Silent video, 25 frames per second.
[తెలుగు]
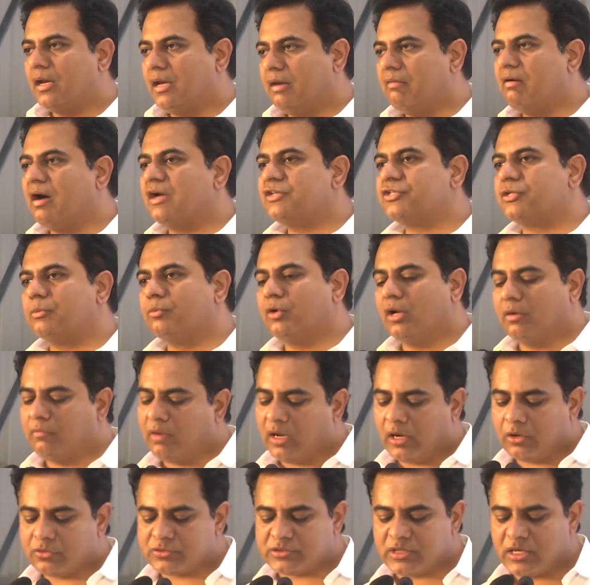నివాసం ఉన్న
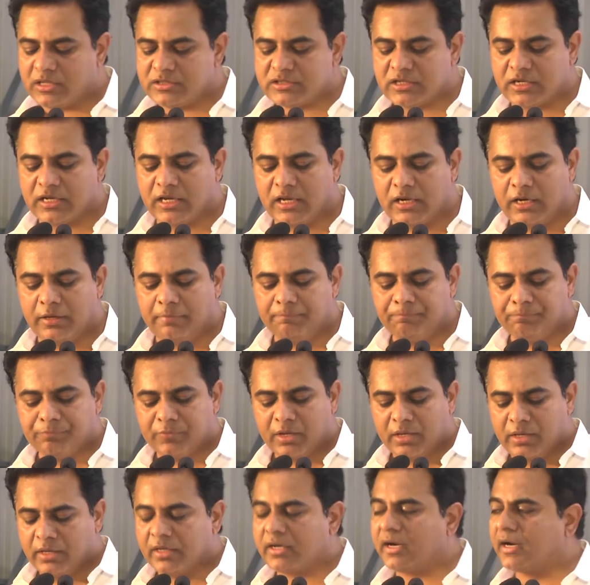వాళ్ళకు సహజంగానే
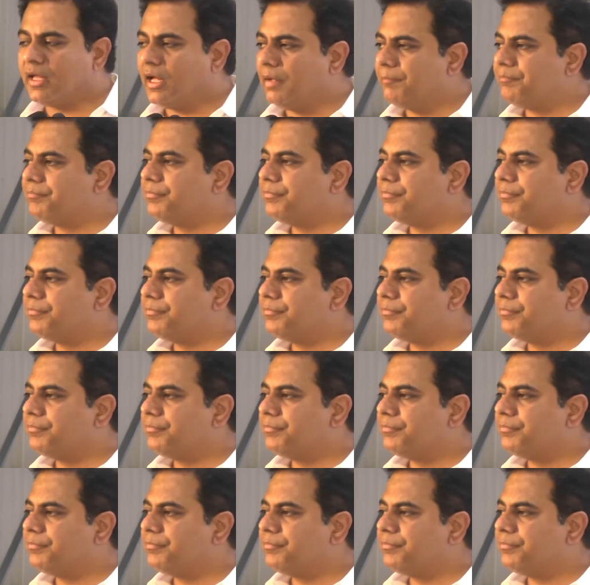ఇక్కడ